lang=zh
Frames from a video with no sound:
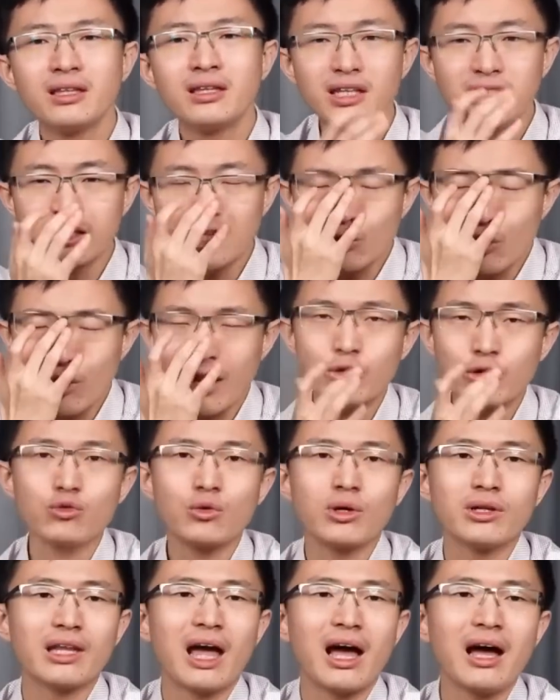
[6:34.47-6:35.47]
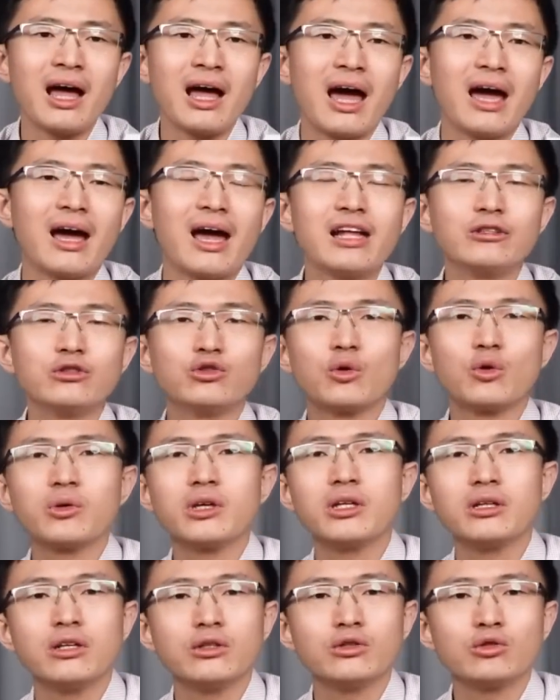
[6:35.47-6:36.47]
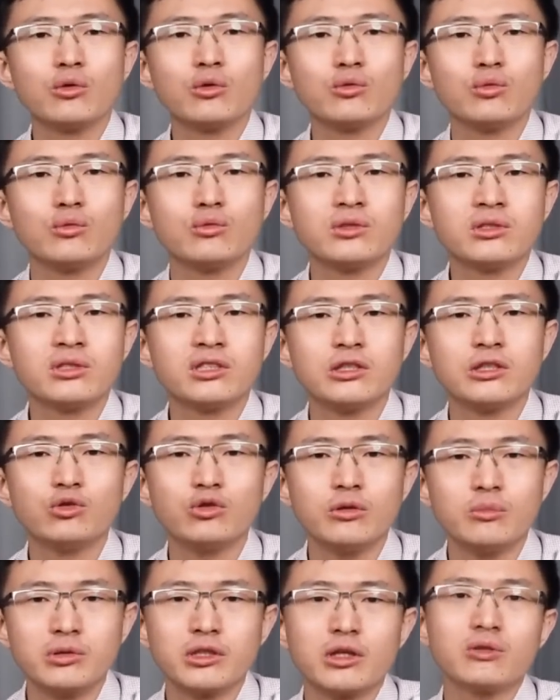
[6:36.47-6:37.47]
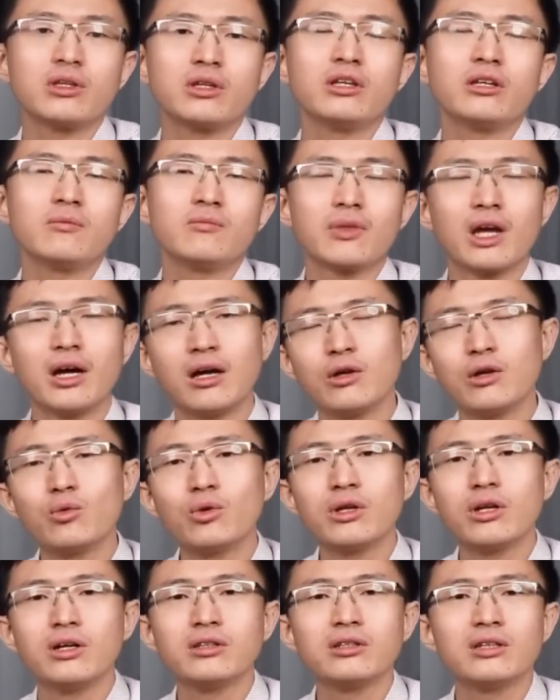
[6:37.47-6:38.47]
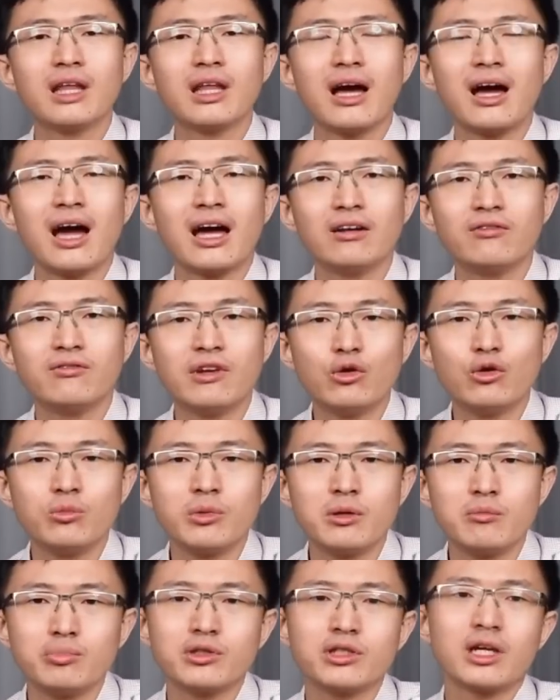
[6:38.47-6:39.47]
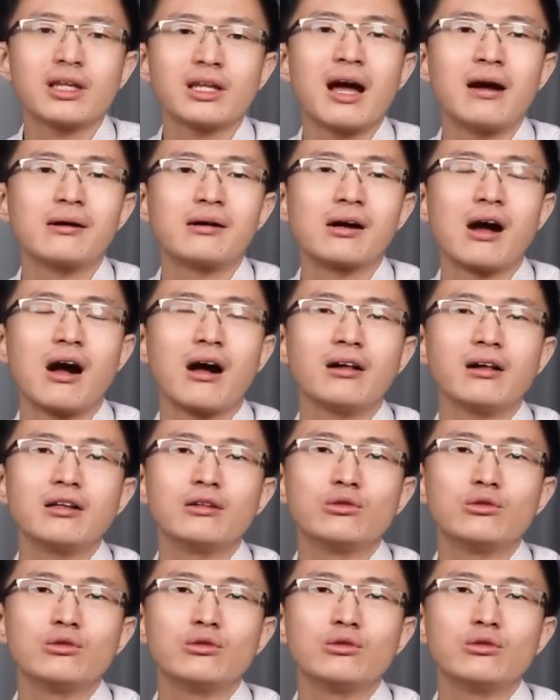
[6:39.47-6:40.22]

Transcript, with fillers: 但相对来说，南海和中印的冲突几率比较低啊，因为呢，这南海的菲律宾不上当啊，